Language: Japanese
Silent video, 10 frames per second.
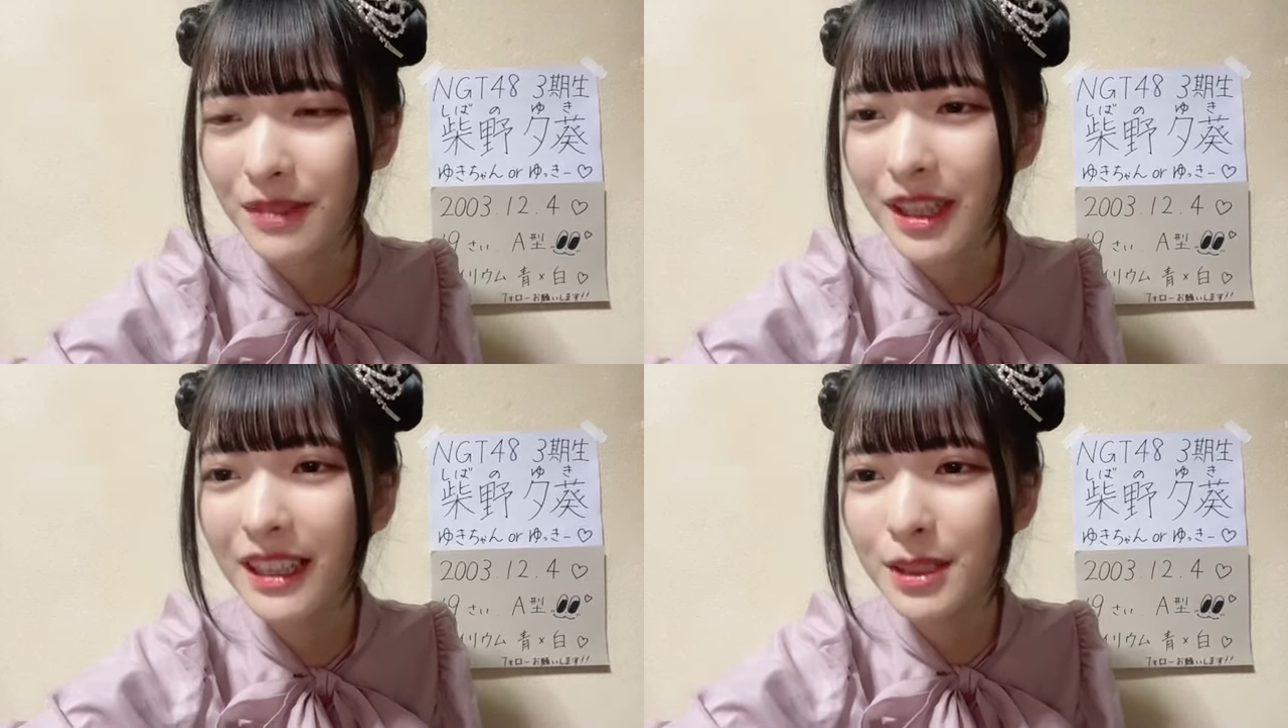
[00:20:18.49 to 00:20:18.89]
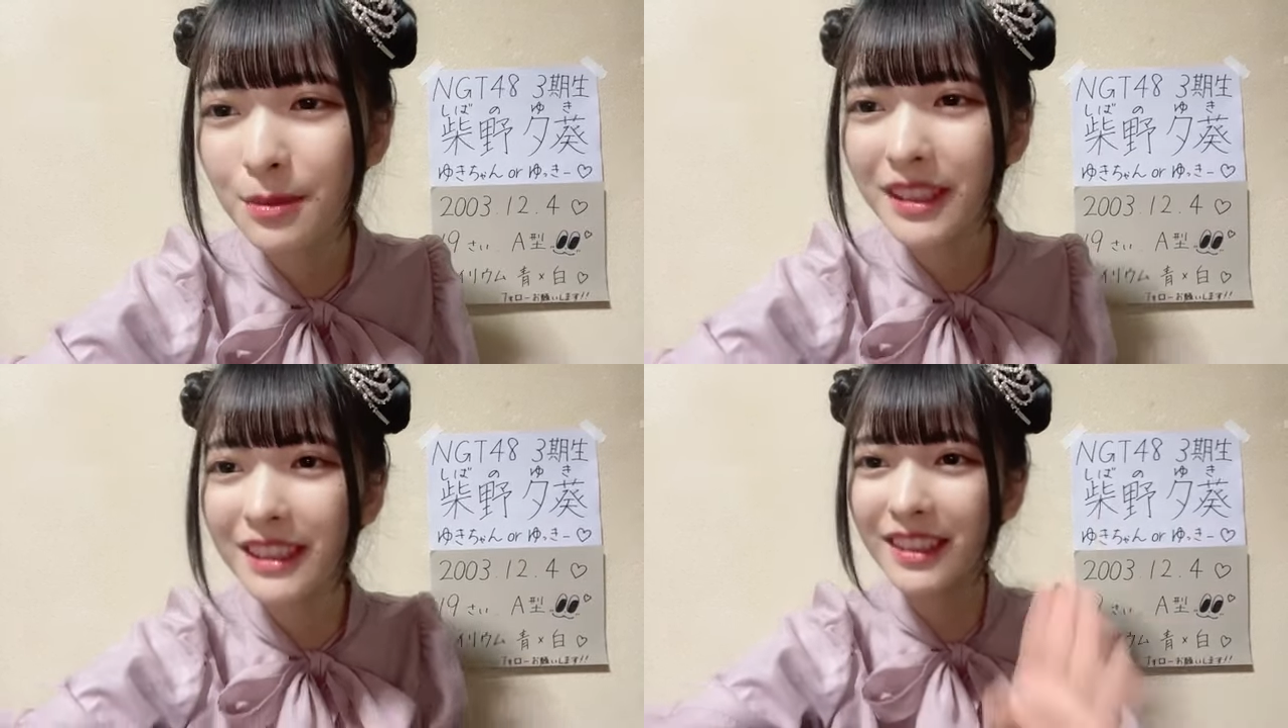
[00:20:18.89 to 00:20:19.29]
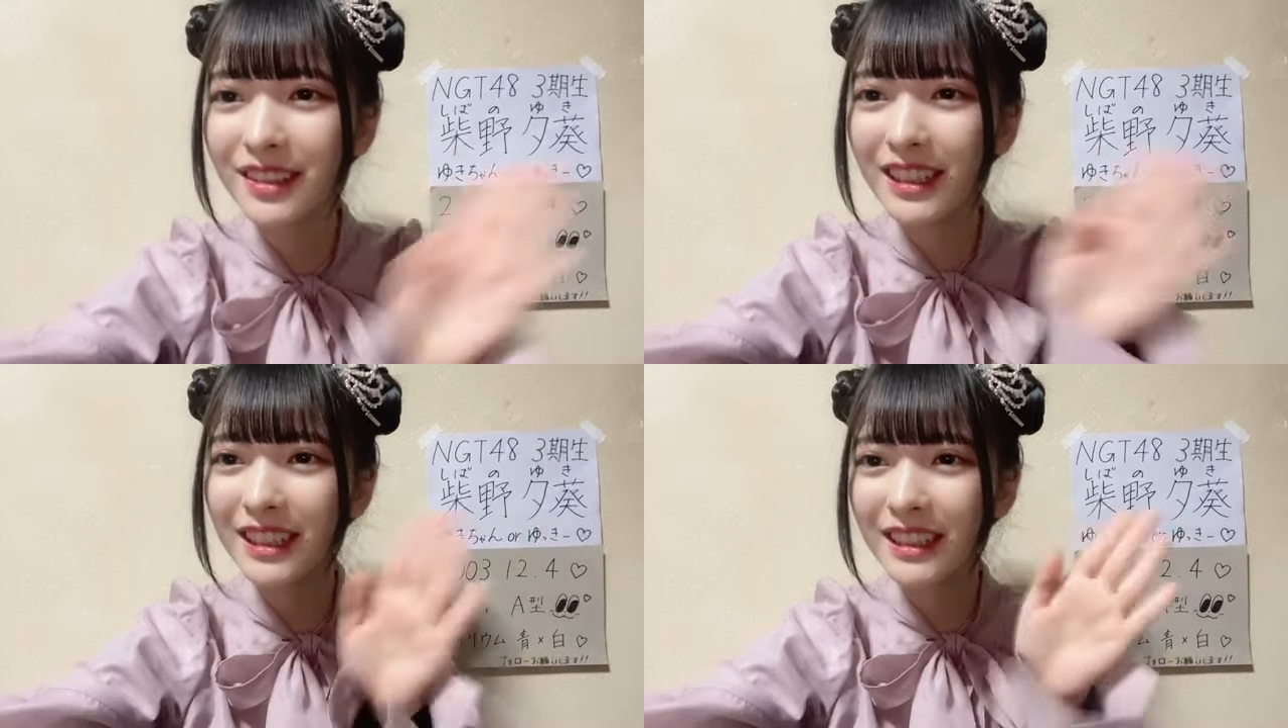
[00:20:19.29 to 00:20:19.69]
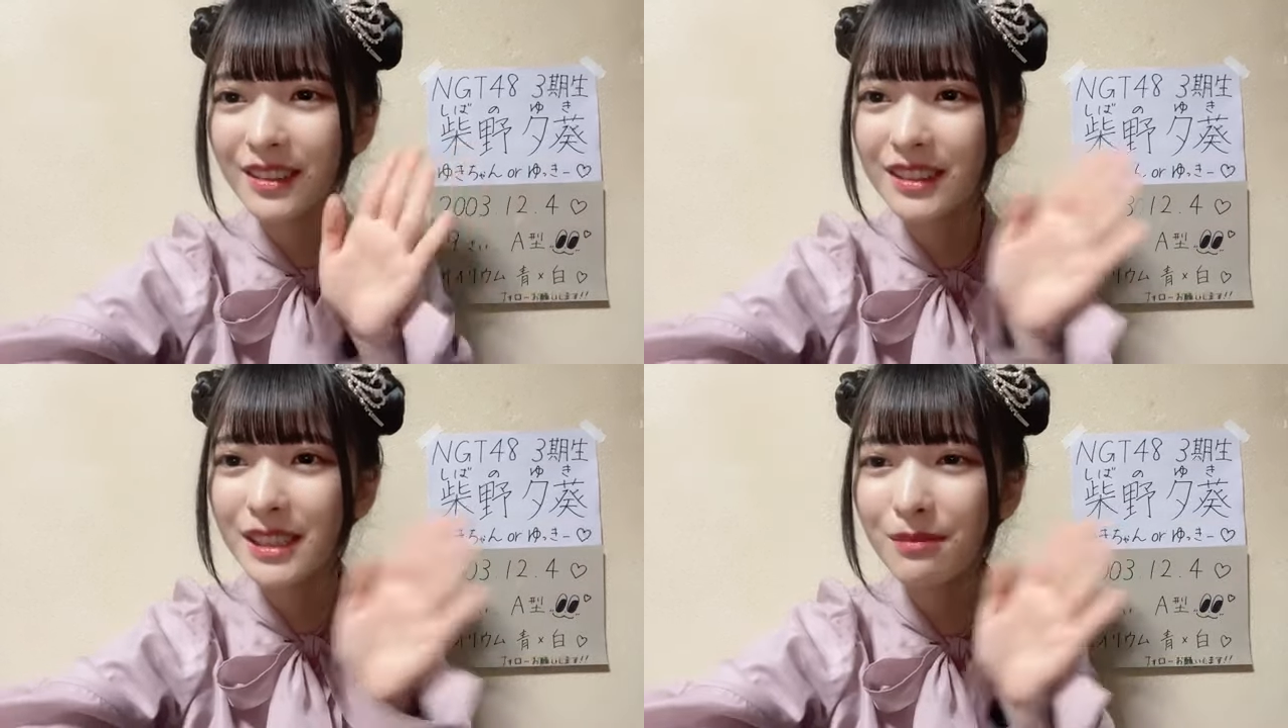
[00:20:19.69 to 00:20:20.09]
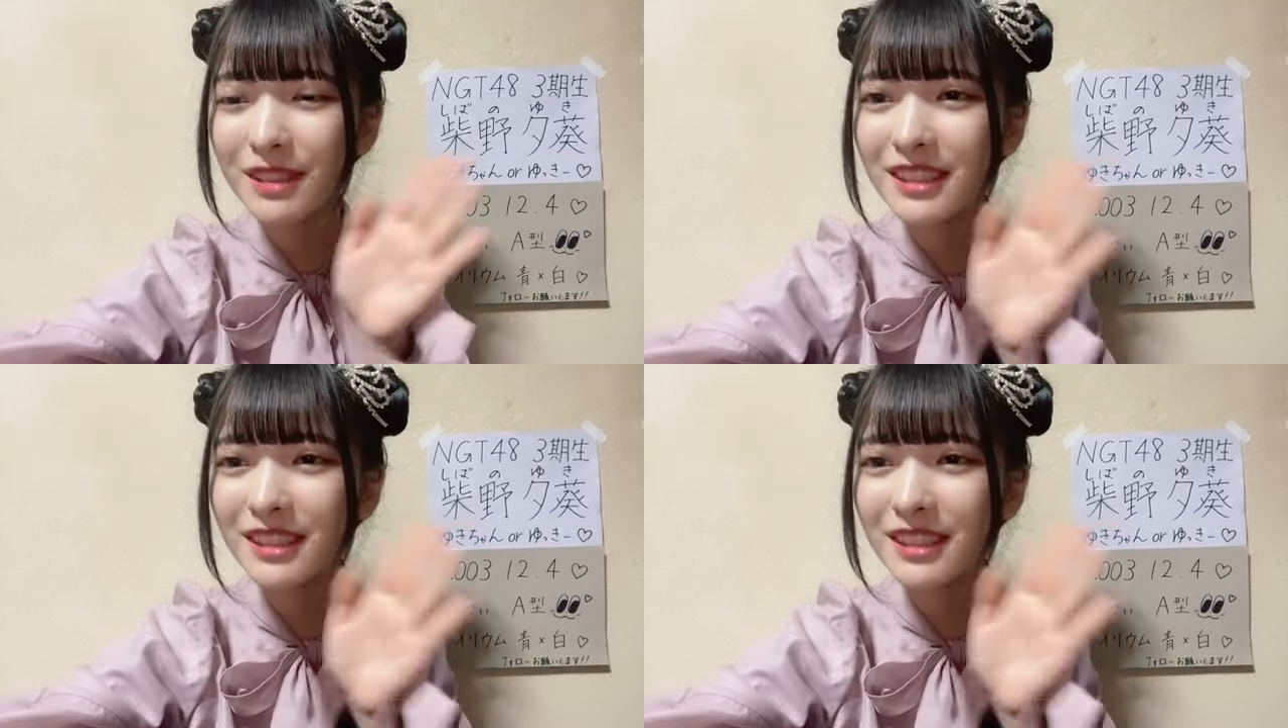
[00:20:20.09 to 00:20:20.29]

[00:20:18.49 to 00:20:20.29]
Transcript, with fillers: え遊びに来てよってありがとうございま